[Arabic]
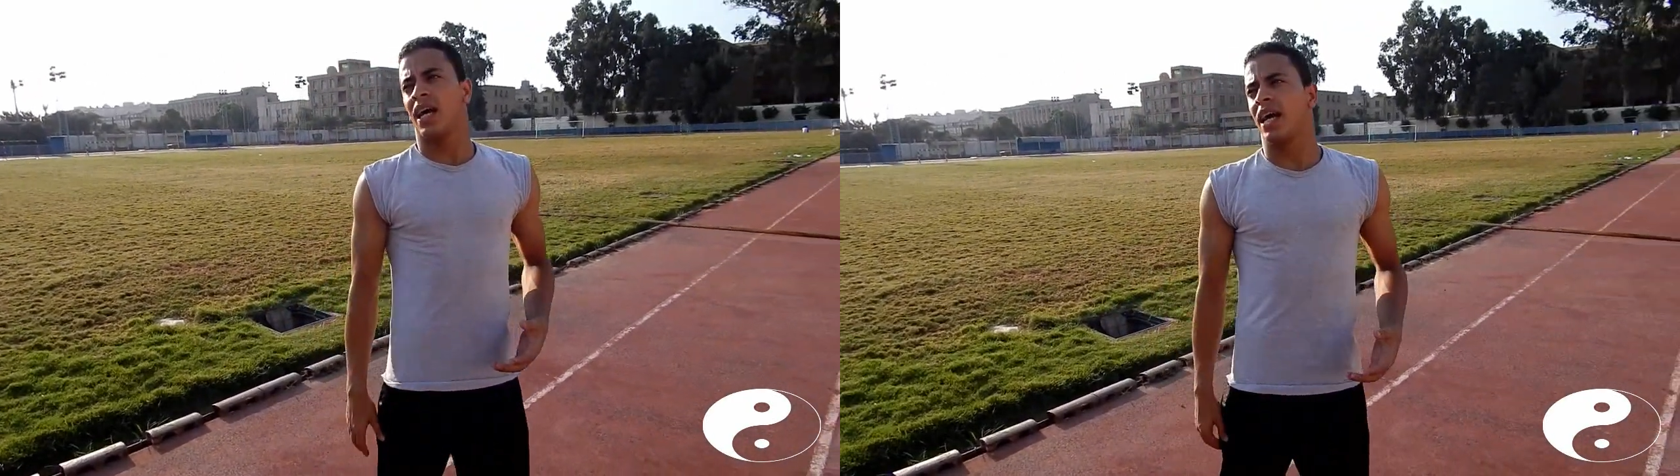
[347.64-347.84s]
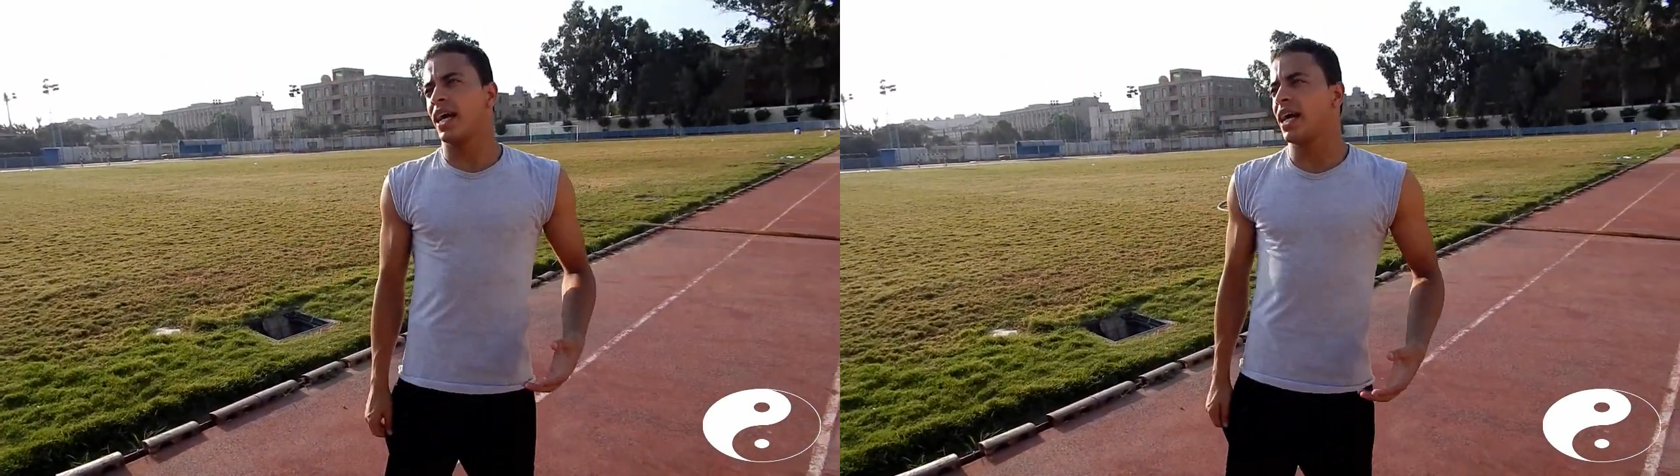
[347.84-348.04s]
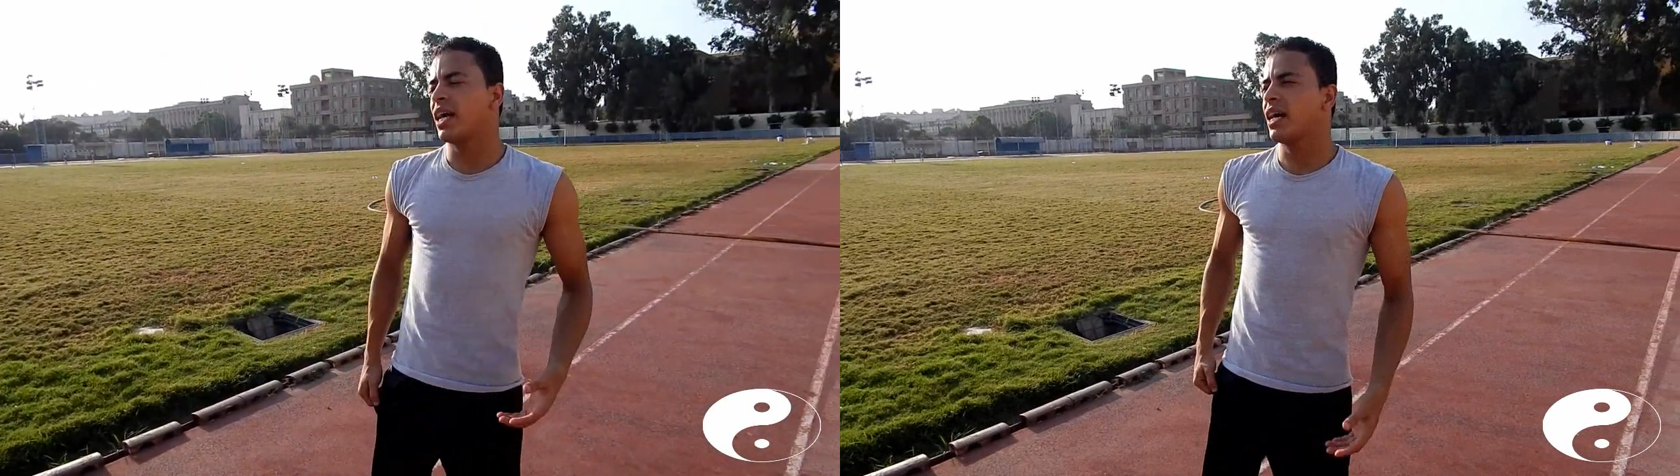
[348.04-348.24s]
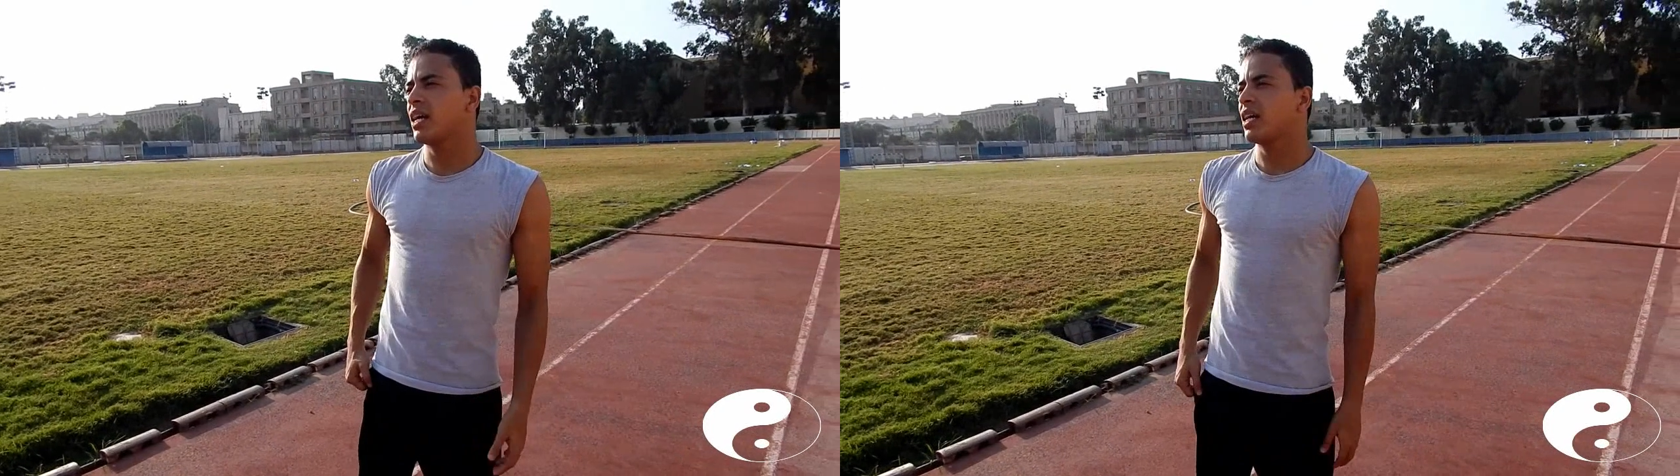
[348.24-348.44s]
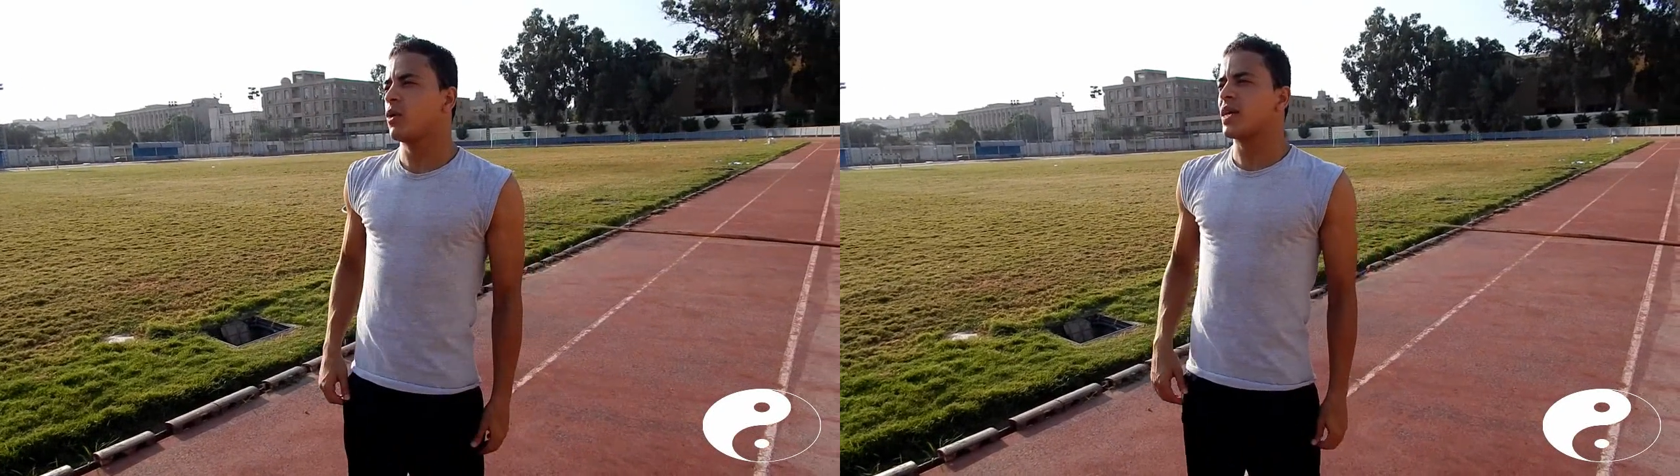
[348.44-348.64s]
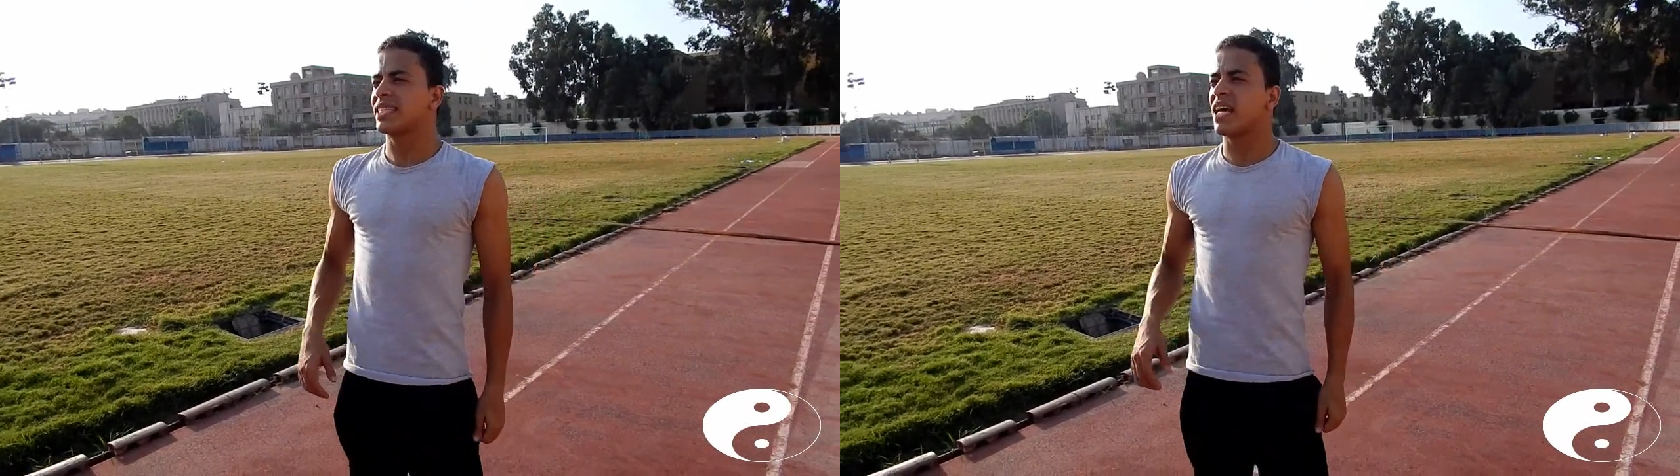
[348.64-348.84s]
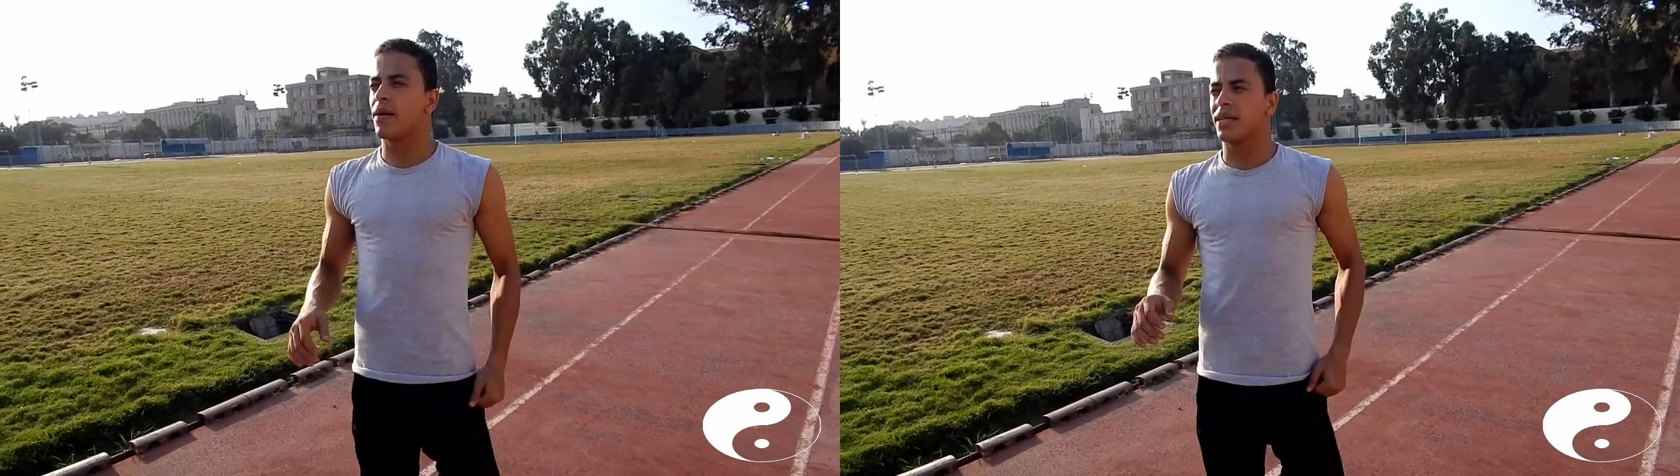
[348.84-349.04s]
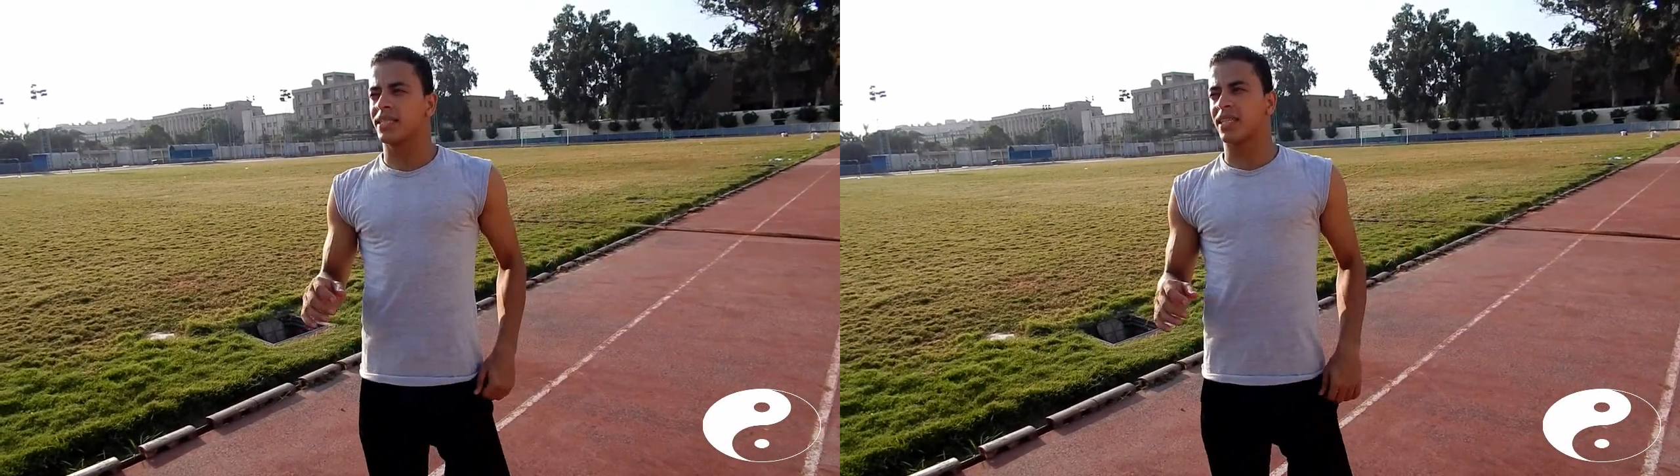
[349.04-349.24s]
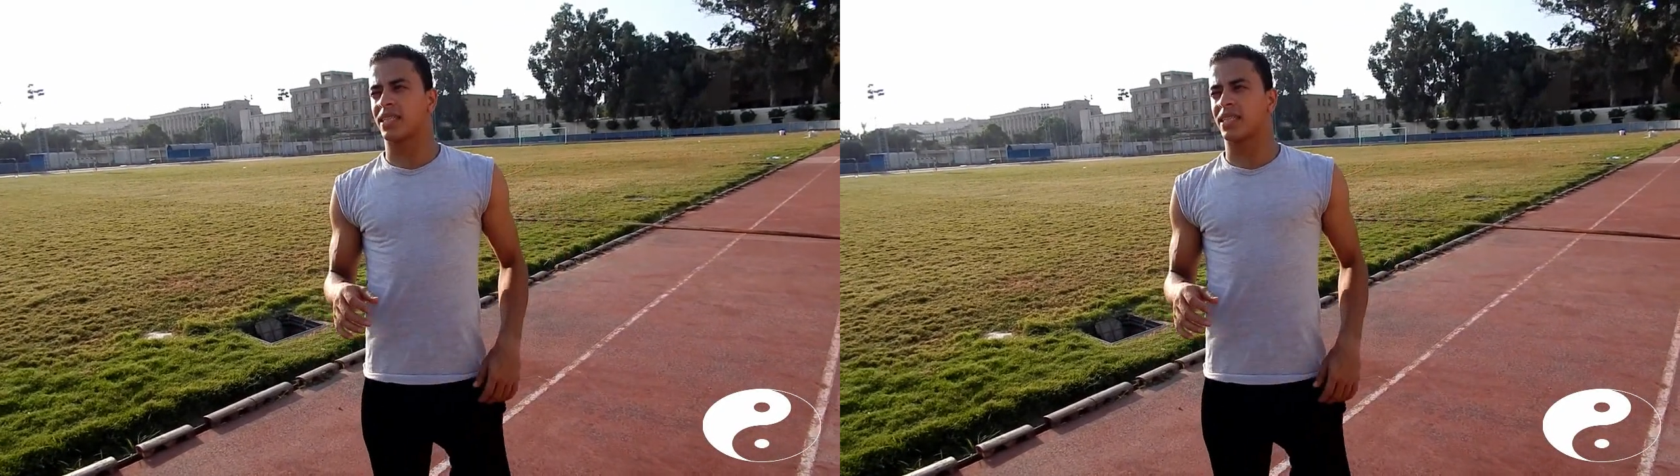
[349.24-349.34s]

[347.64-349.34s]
آه واثناء